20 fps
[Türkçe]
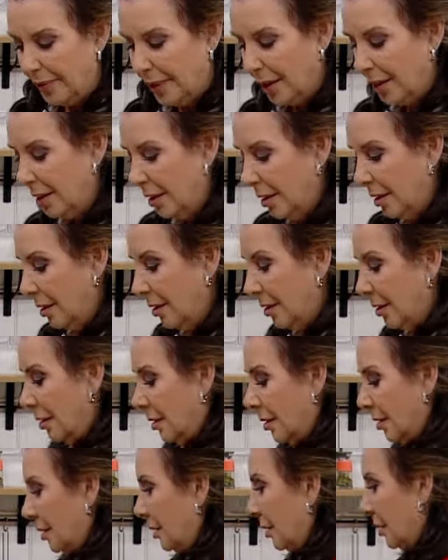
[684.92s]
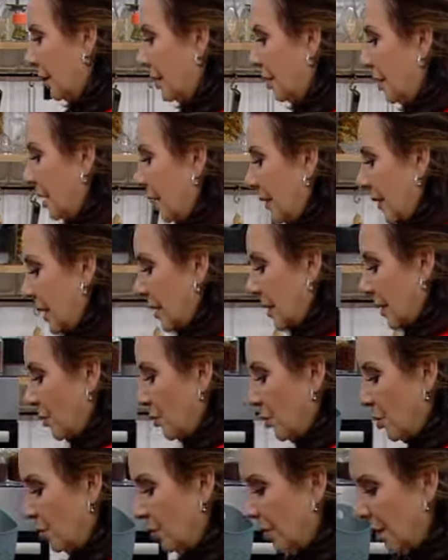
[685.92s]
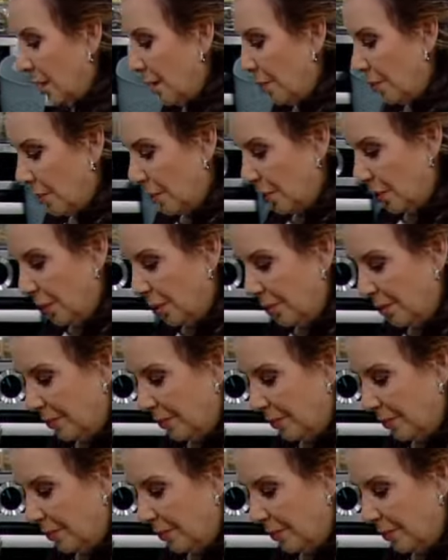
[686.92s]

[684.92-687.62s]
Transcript: avucunuzda mı yapıyorsunuz? Evet avucumda Müthiş. yapıyorum. Müthiş.